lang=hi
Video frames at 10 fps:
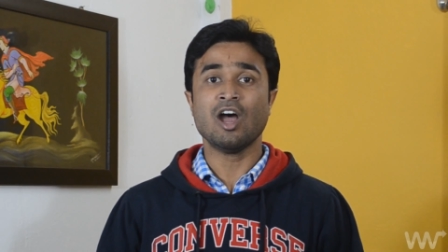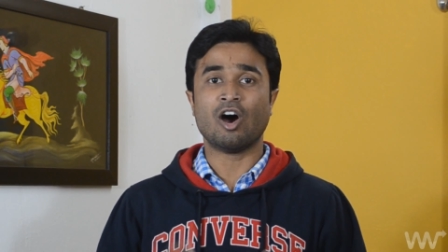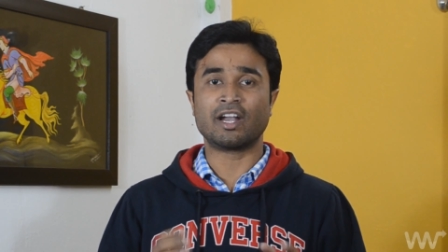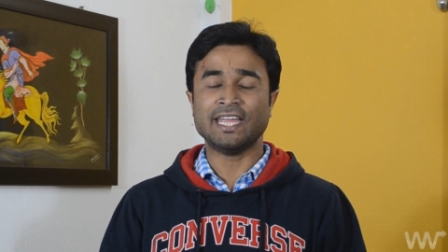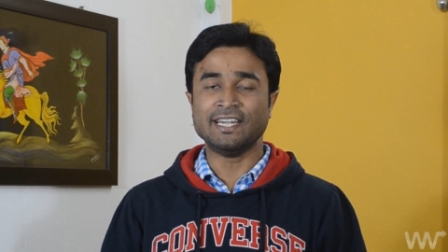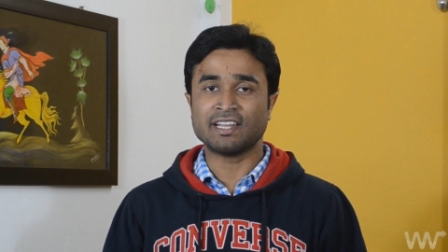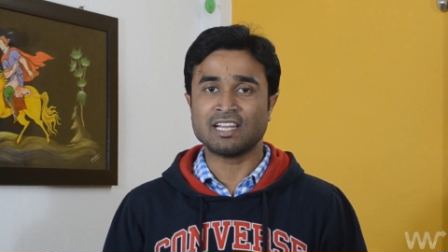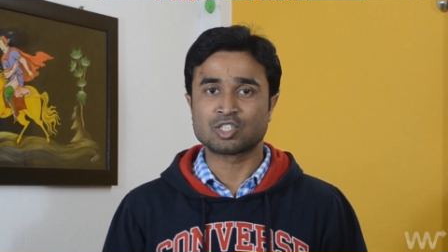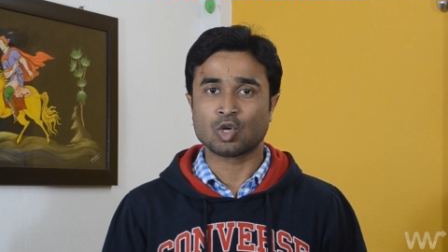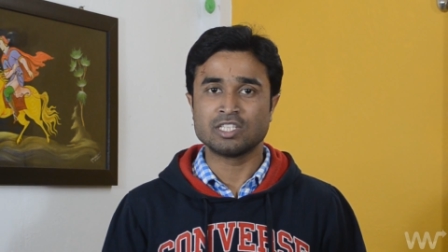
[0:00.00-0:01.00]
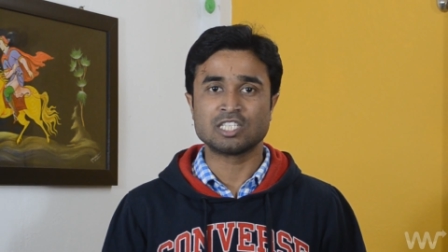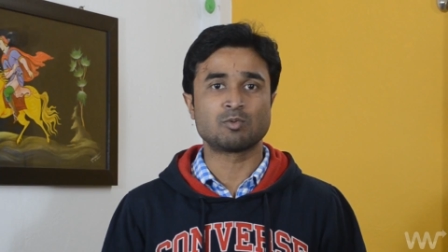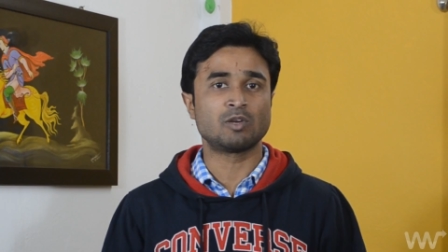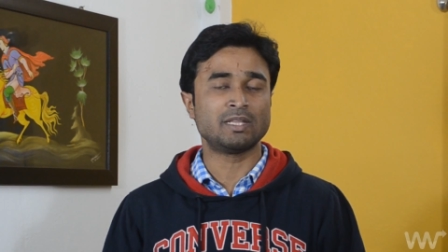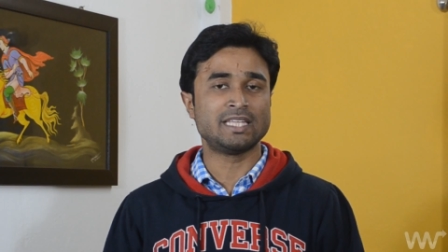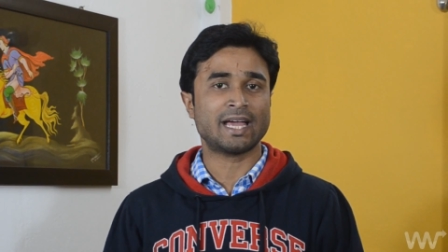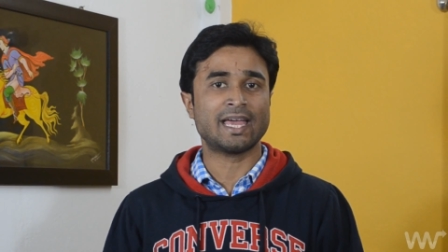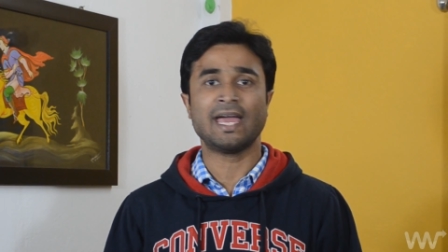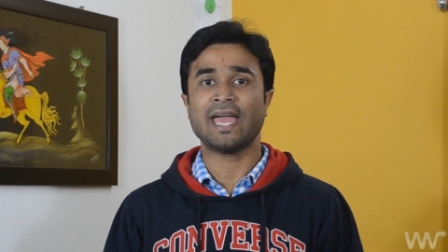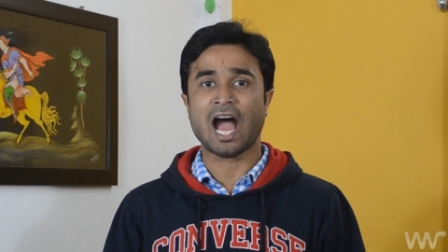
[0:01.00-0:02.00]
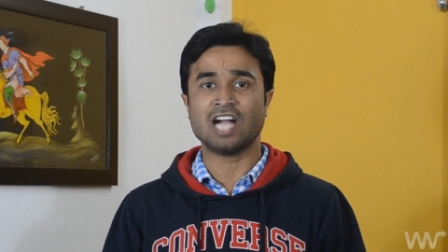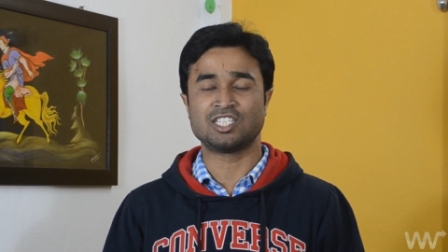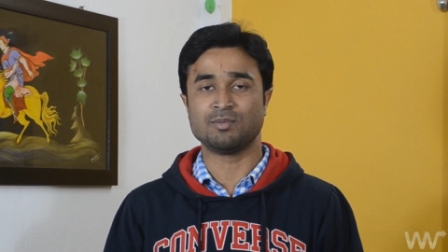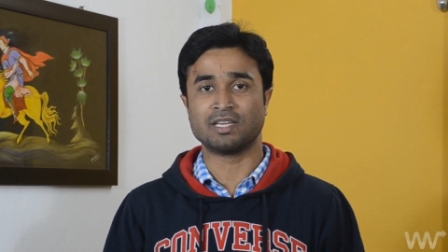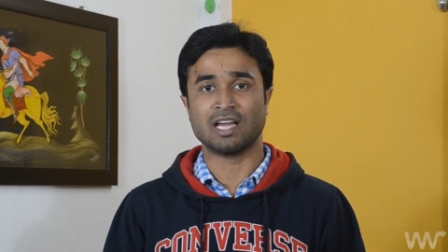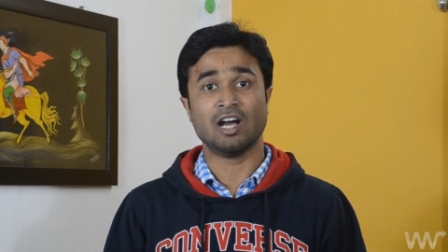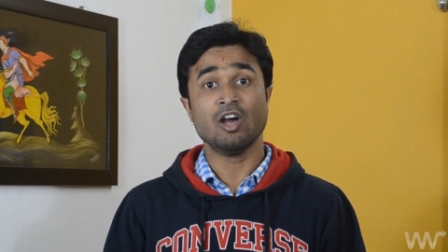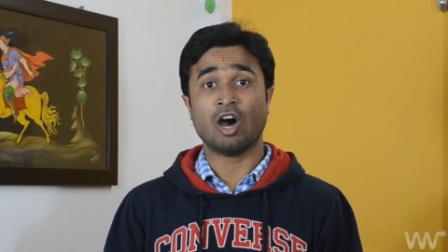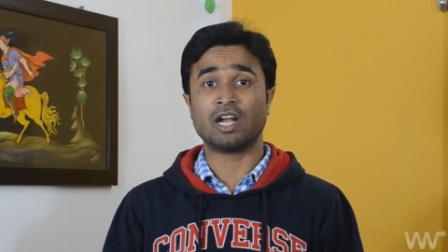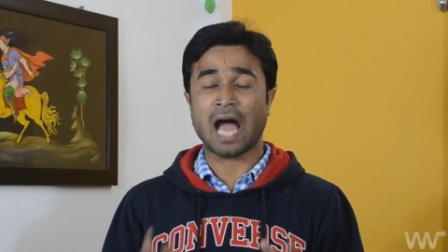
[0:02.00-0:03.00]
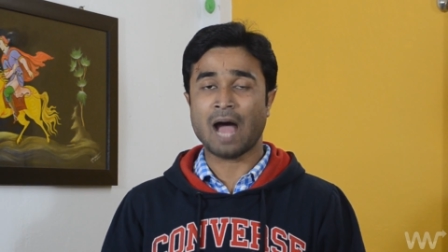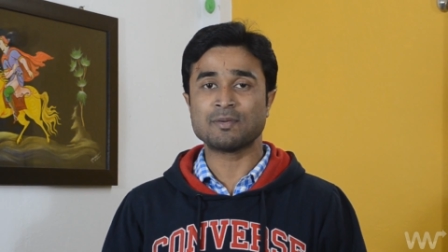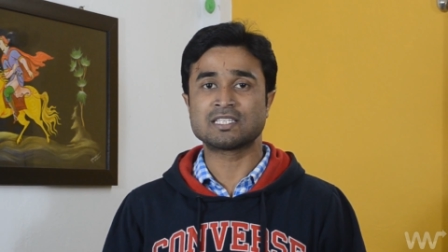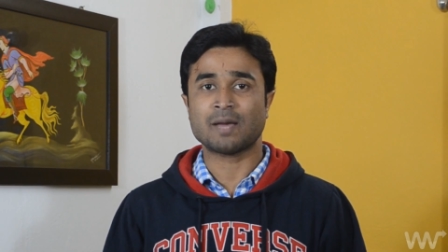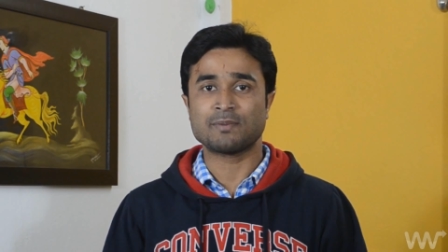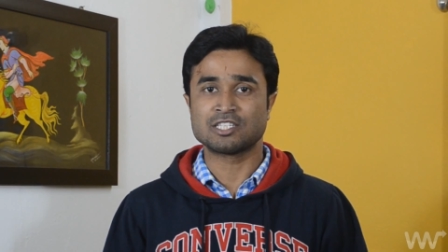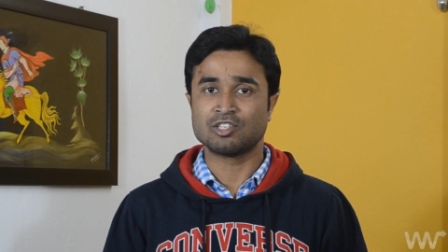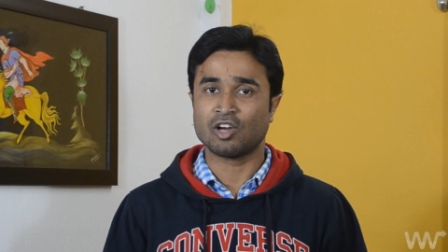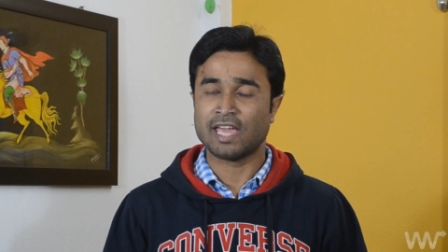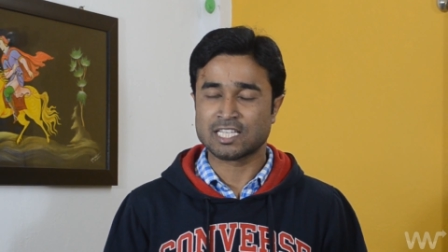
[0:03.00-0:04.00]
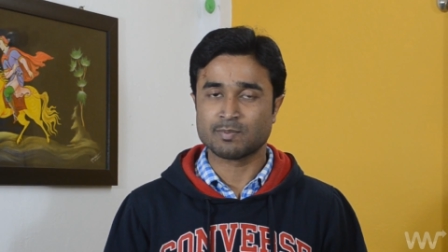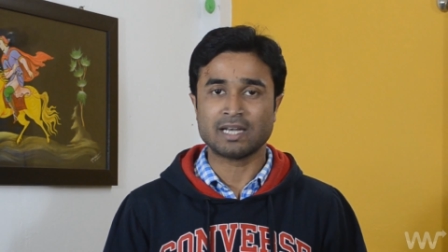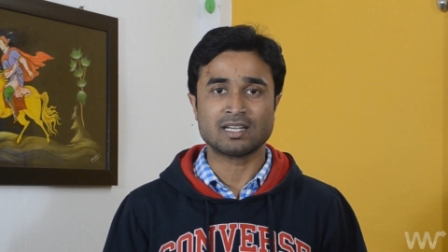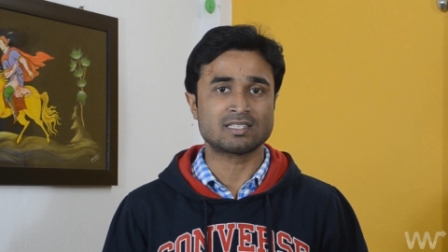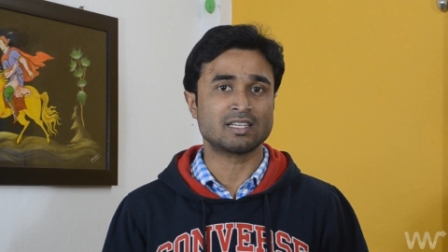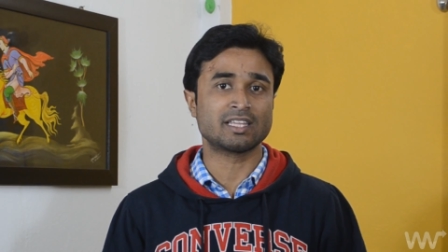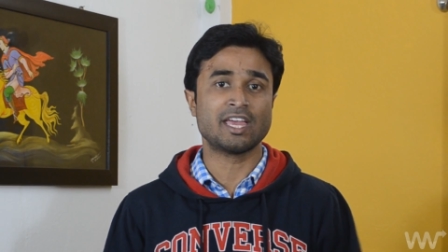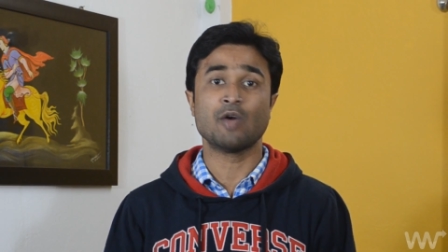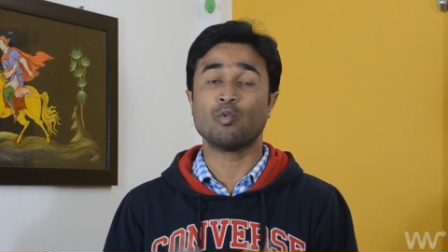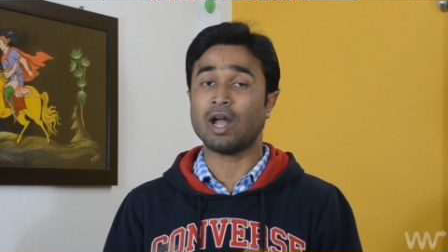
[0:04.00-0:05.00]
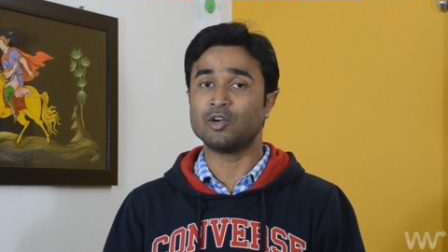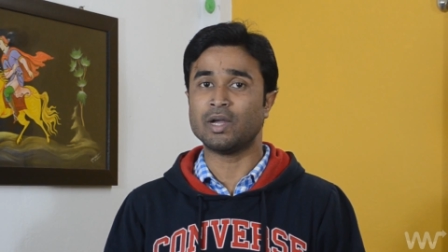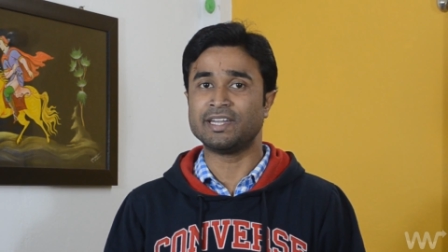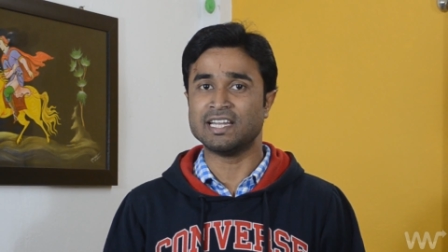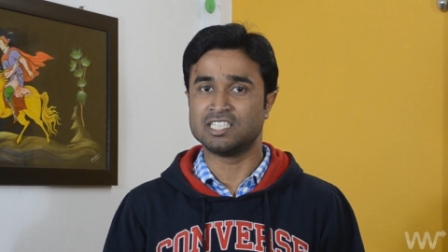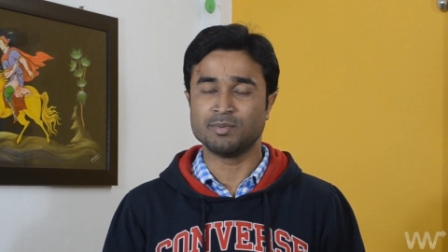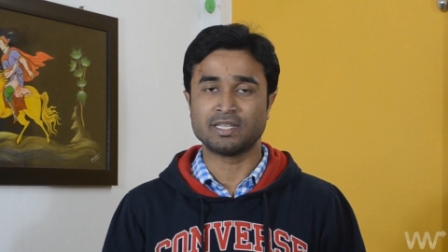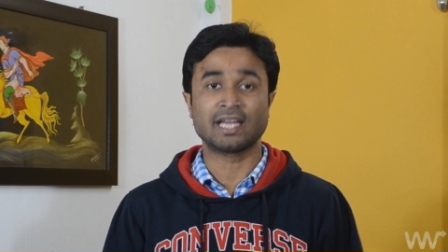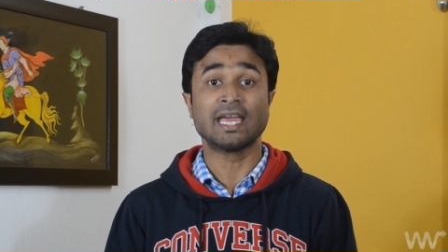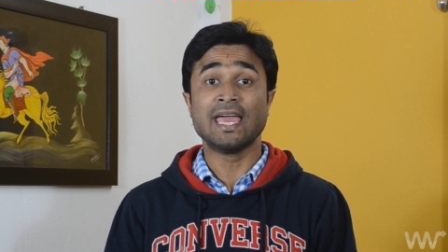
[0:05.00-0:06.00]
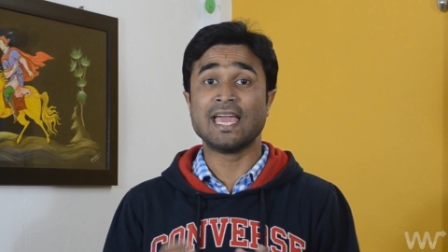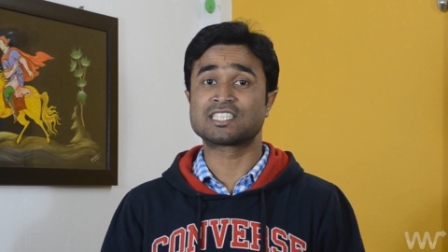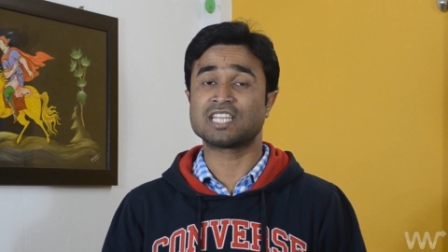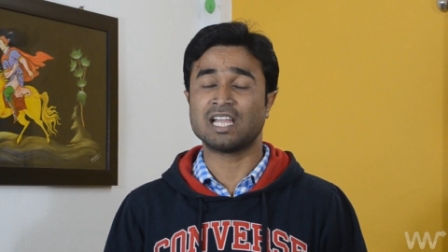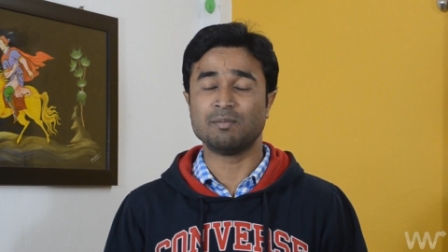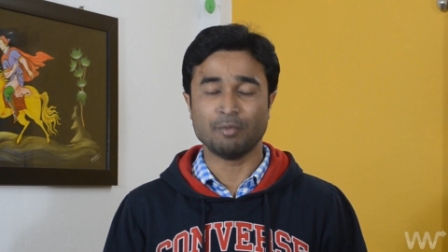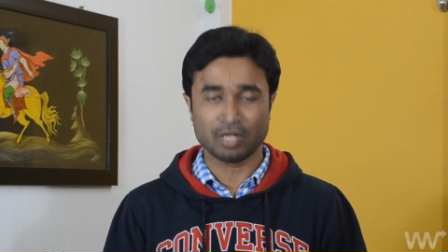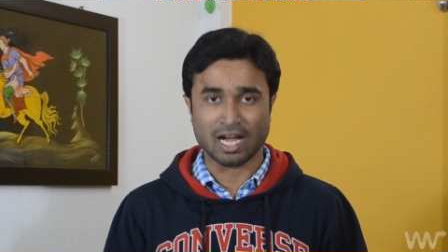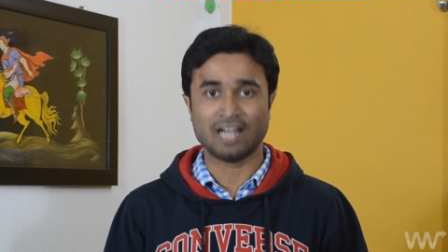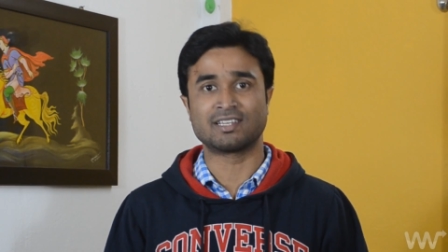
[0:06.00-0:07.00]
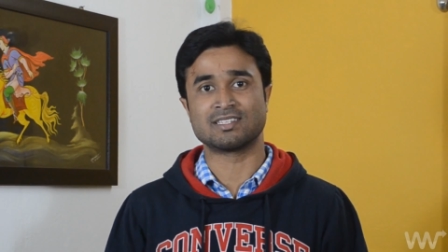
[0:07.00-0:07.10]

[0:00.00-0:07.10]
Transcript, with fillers: और इंटरनल स्टोरेज इस फोन में दिया गया है आठ जीबी का और आप इस कैपेसिटी को एक्सपेंड कर सकते हैं वन ट्वेंटी एट जीबी तक एक्सटर्नल मेमोरी कार्ड के